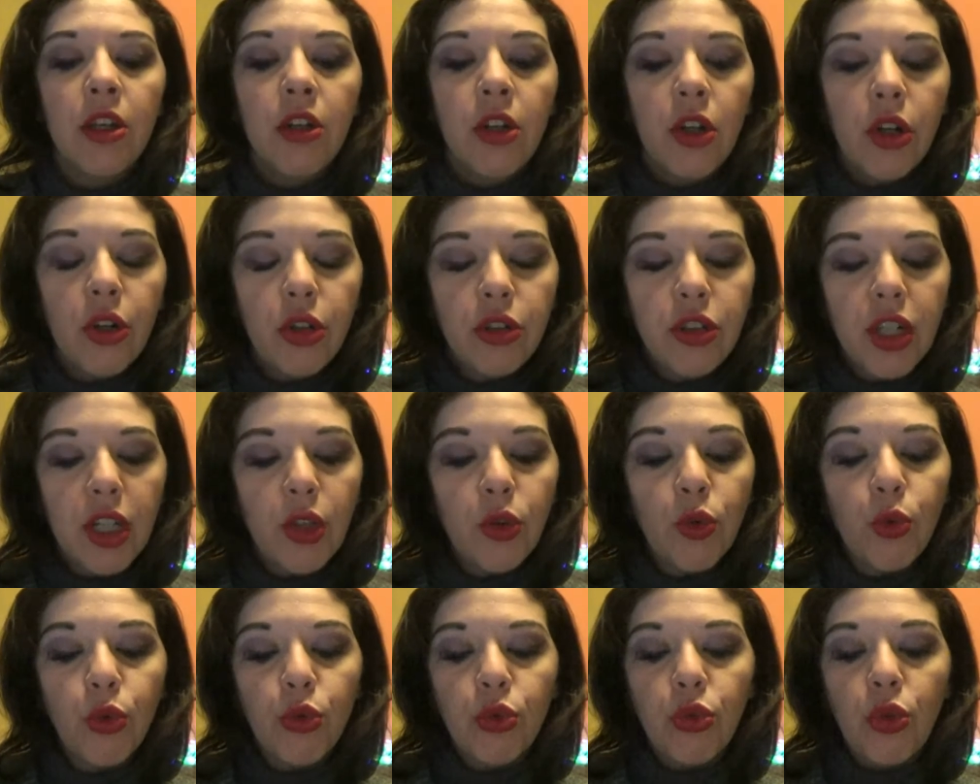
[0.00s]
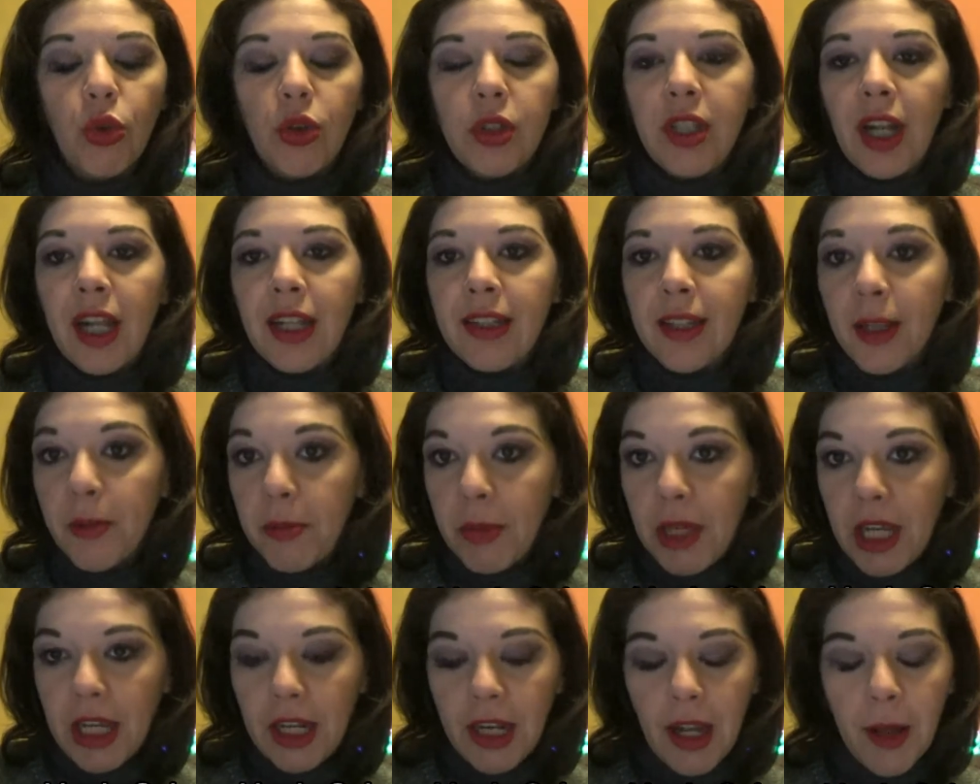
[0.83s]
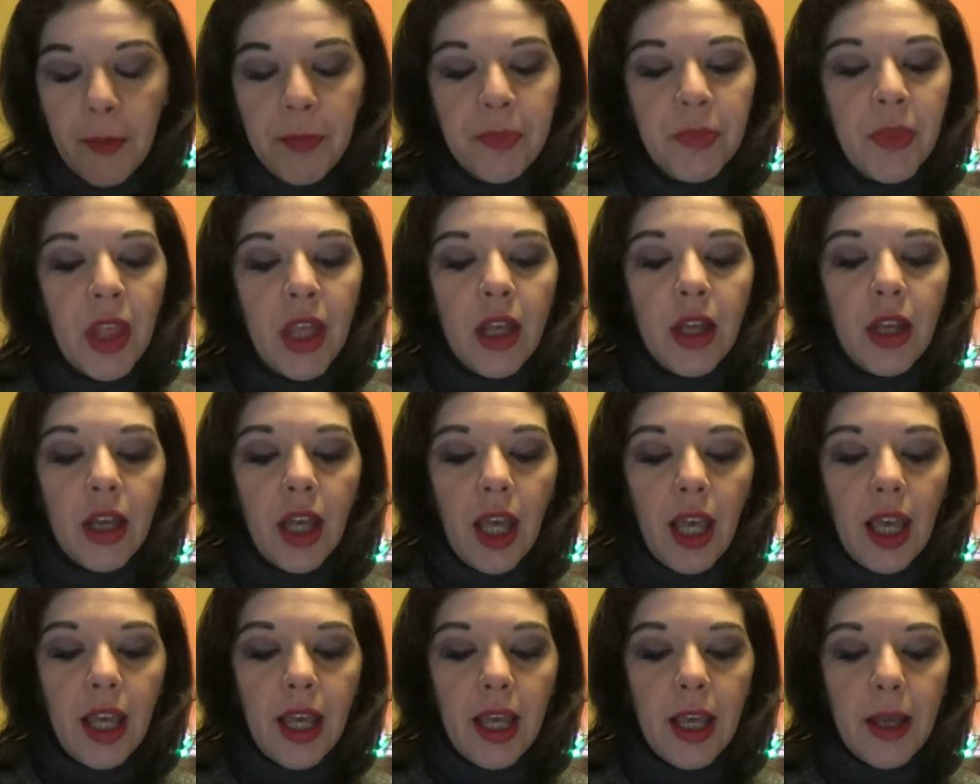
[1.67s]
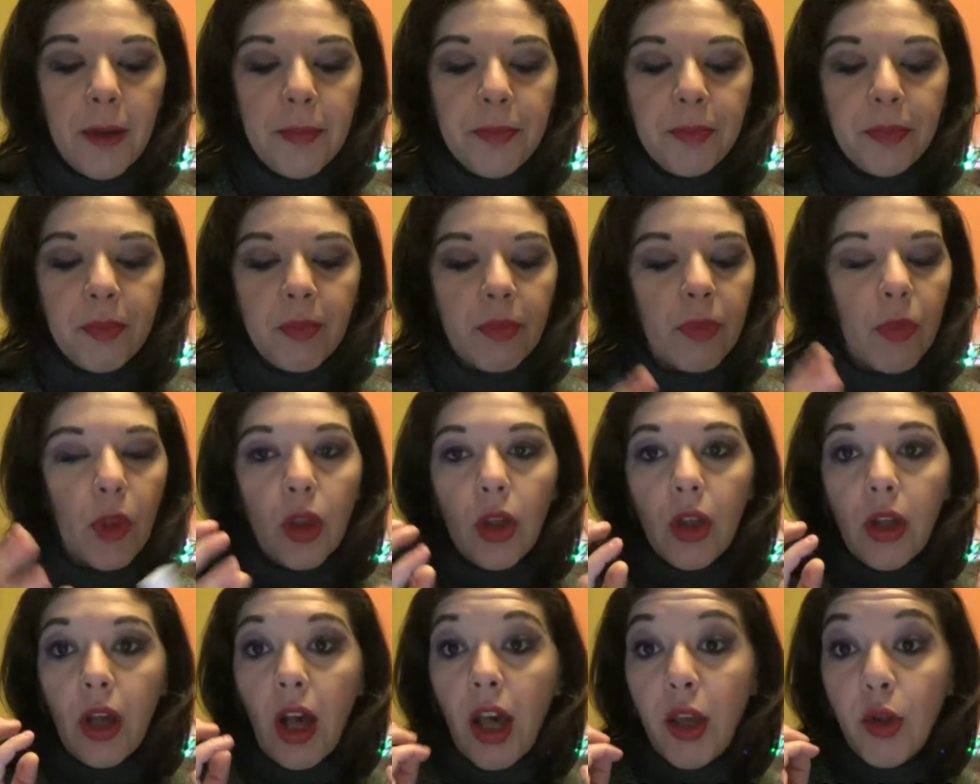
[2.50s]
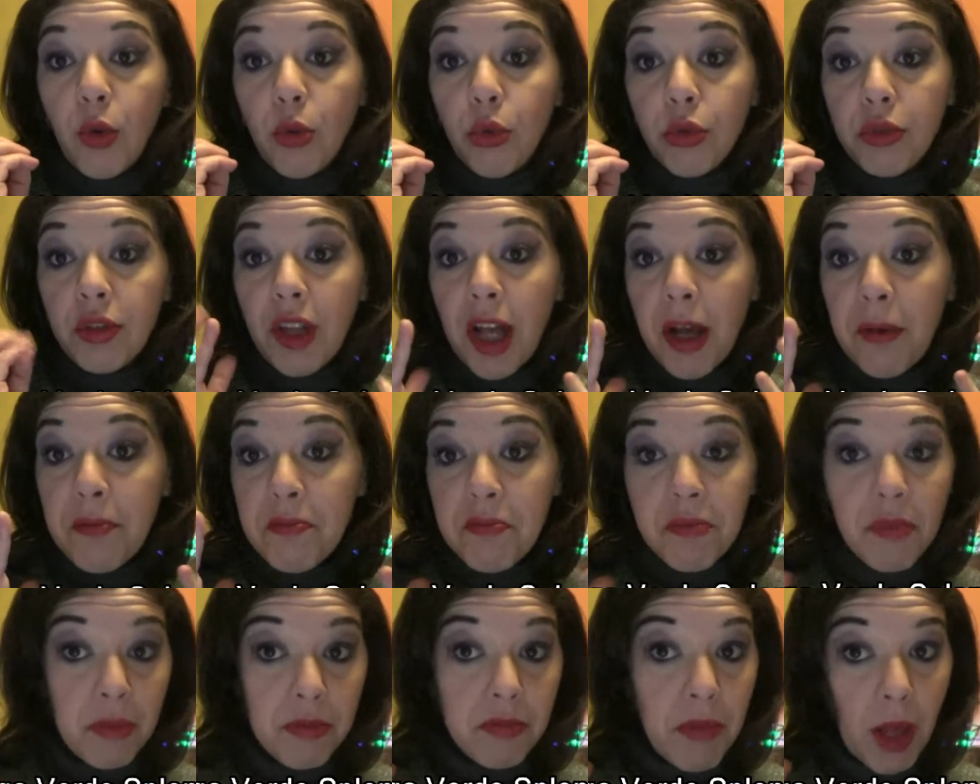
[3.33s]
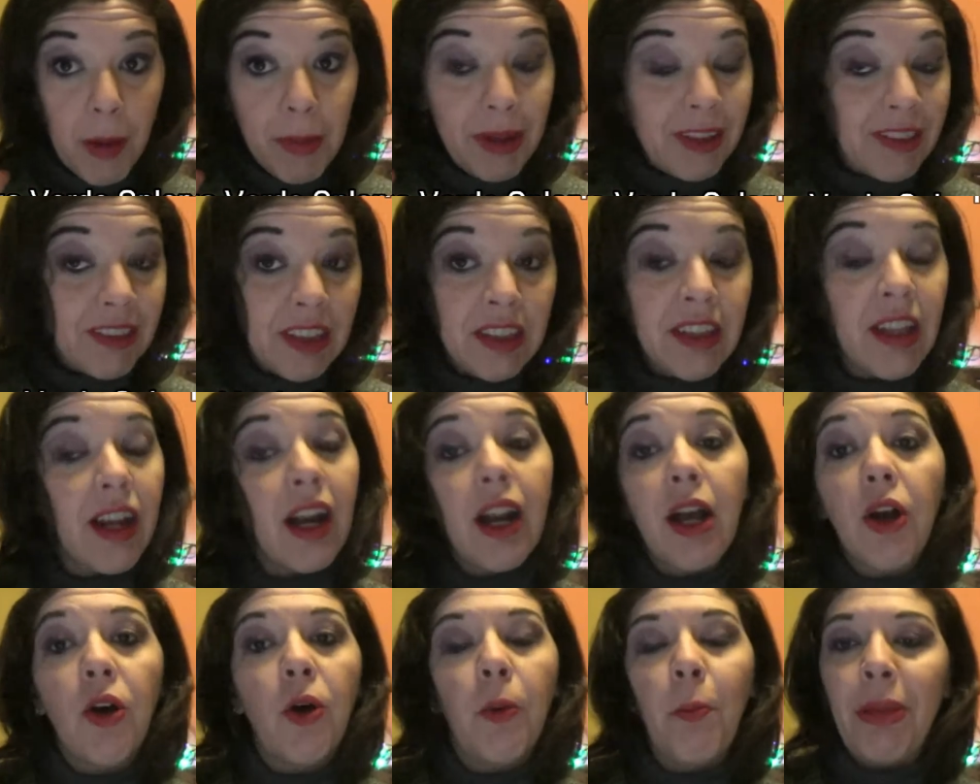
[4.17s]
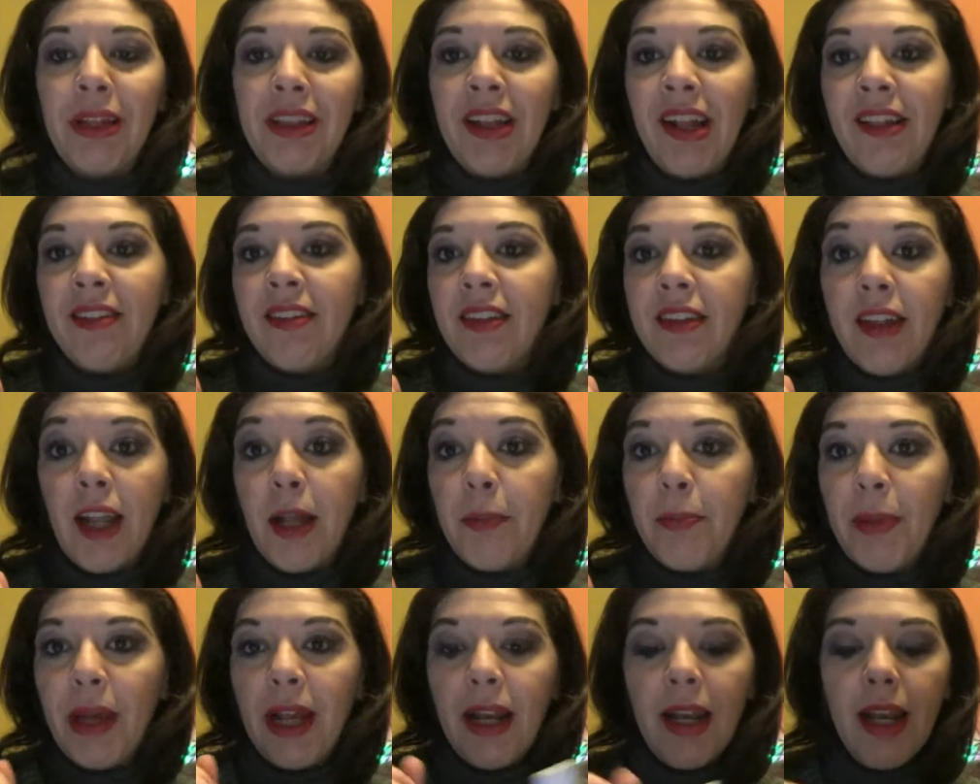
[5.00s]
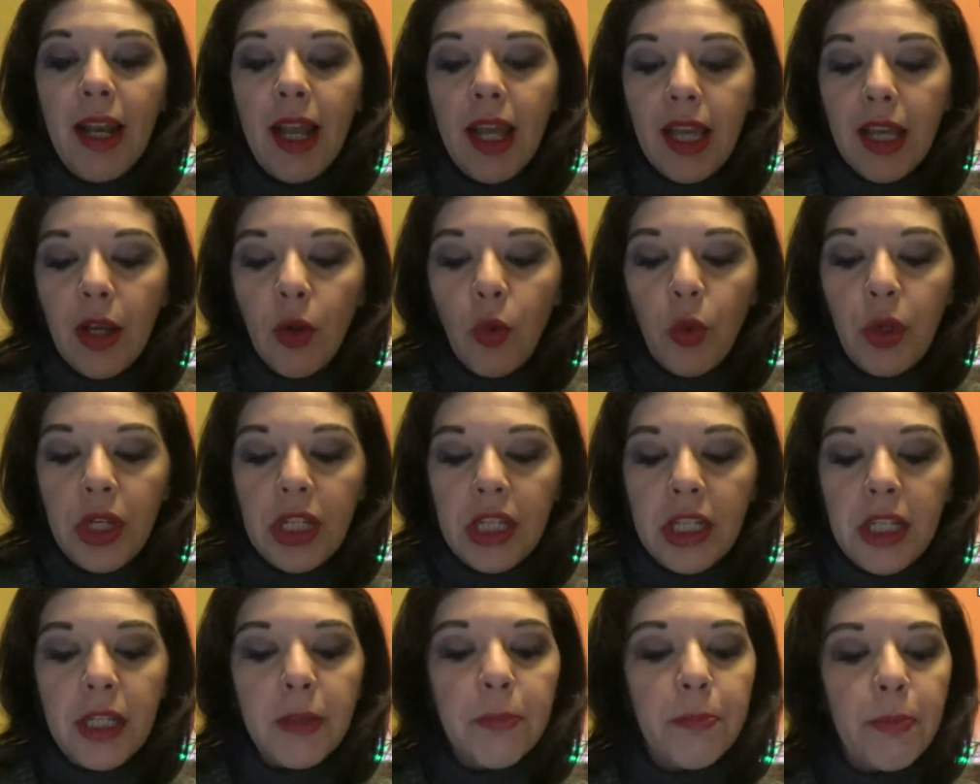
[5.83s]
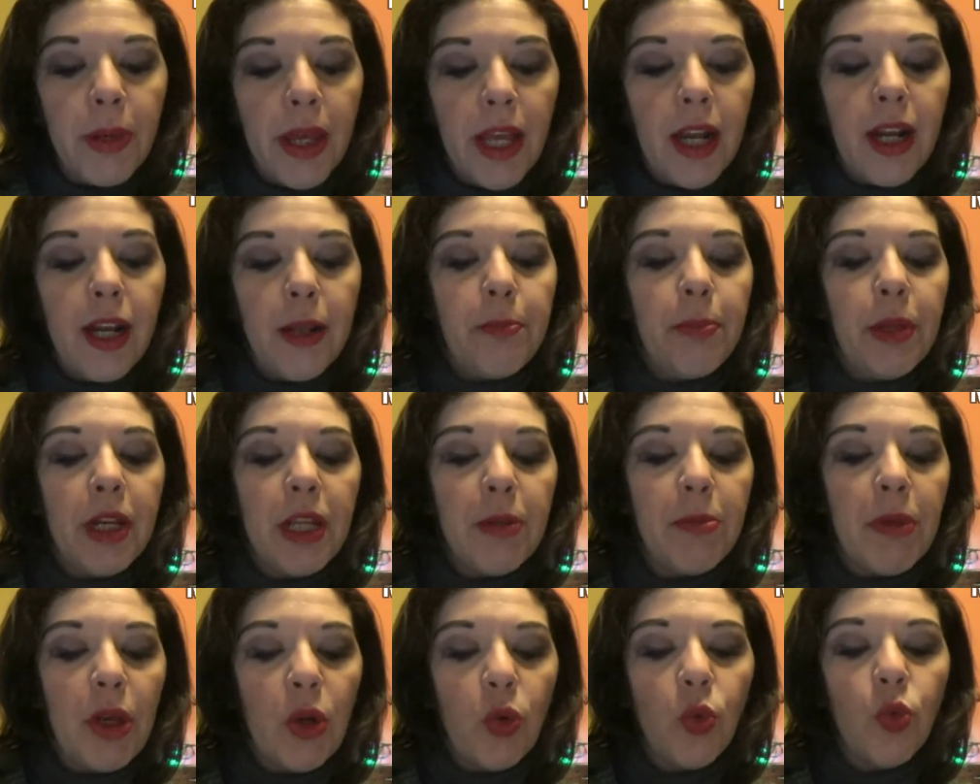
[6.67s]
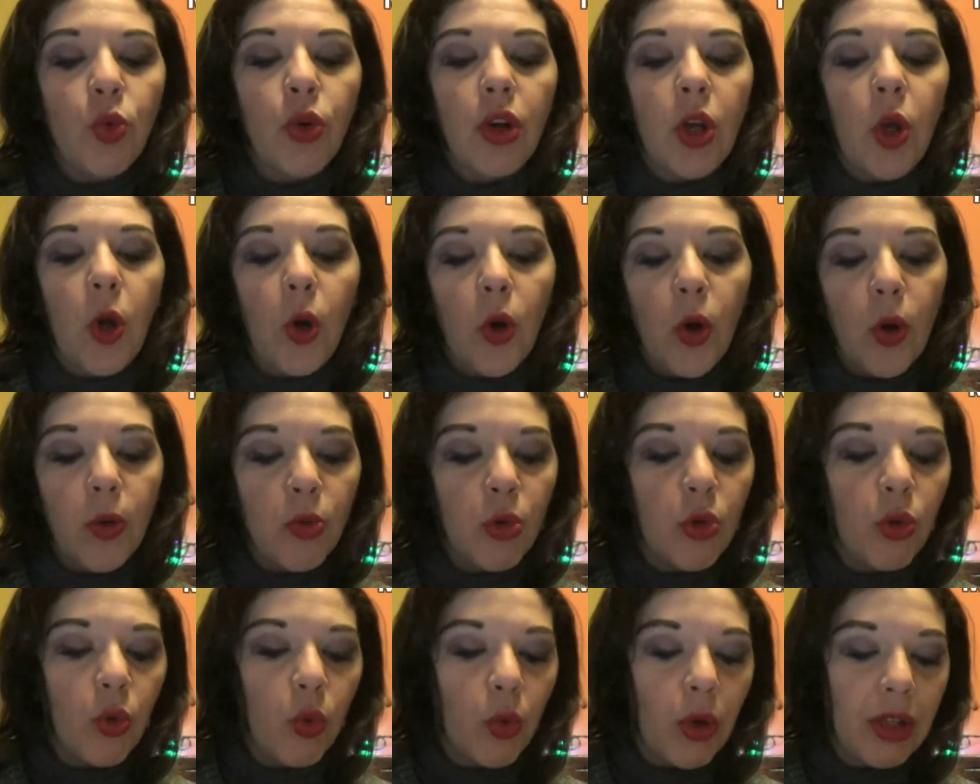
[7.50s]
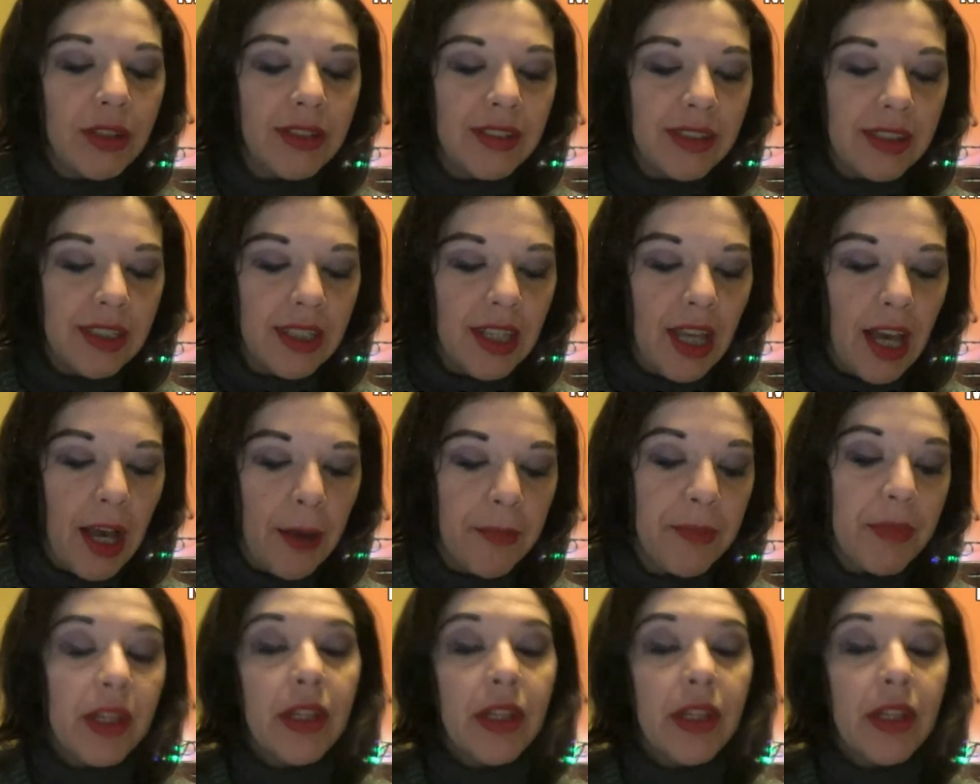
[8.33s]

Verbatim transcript: Oltretutto idrata bene, ehm, aiuta a mantenere la compattezza della pelle e quindi per le prime rughe o comunque sia